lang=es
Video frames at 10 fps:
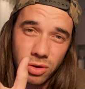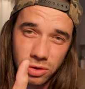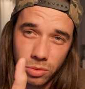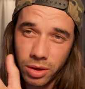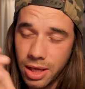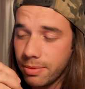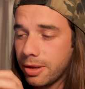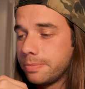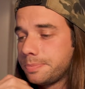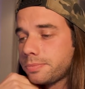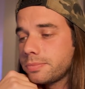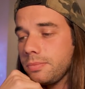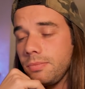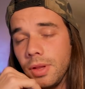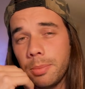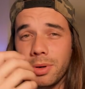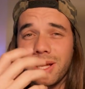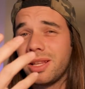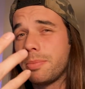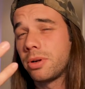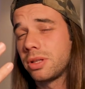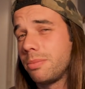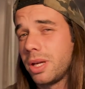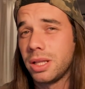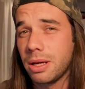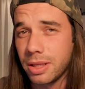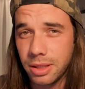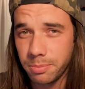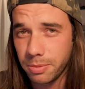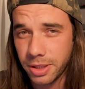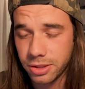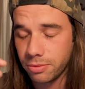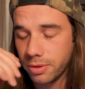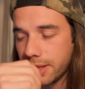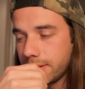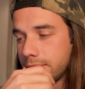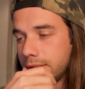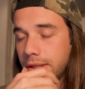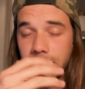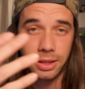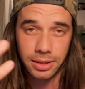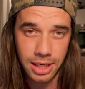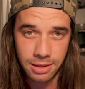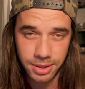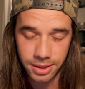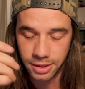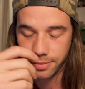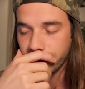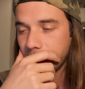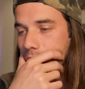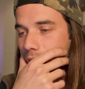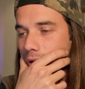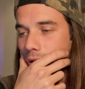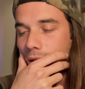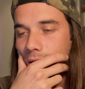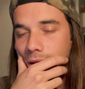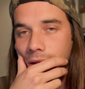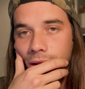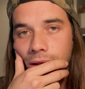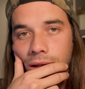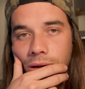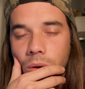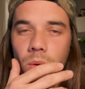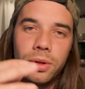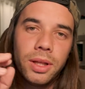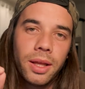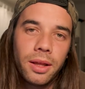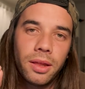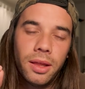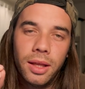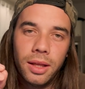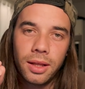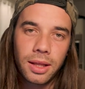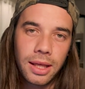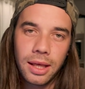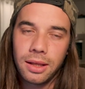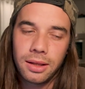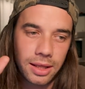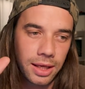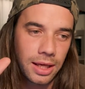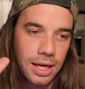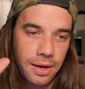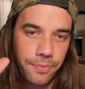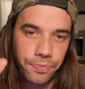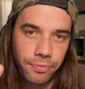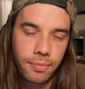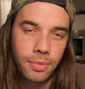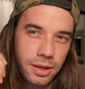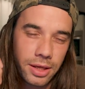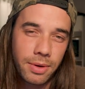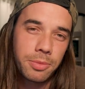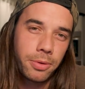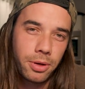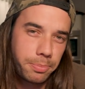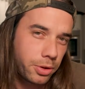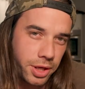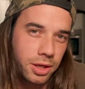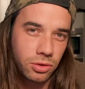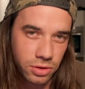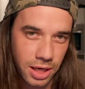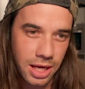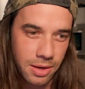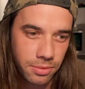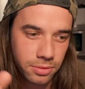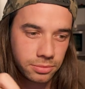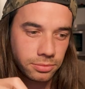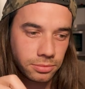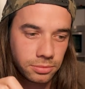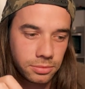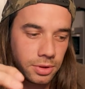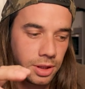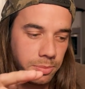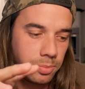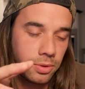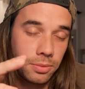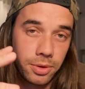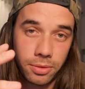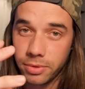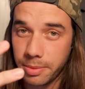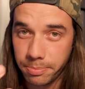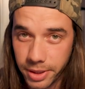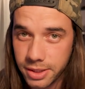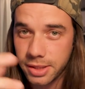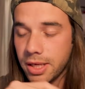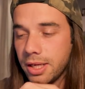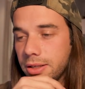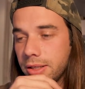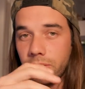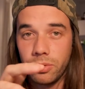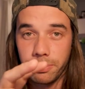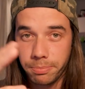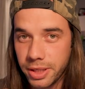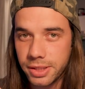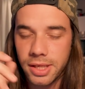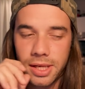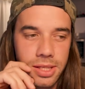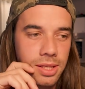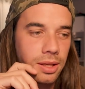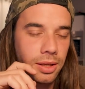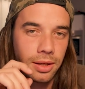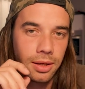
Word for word: no estudiaba. Porque el deporte me quitaba tiempo para estudiar, literalmente. Un día decidí qué quería llevar proyectos a cabo, tipo, bueno, una empresa o empresas,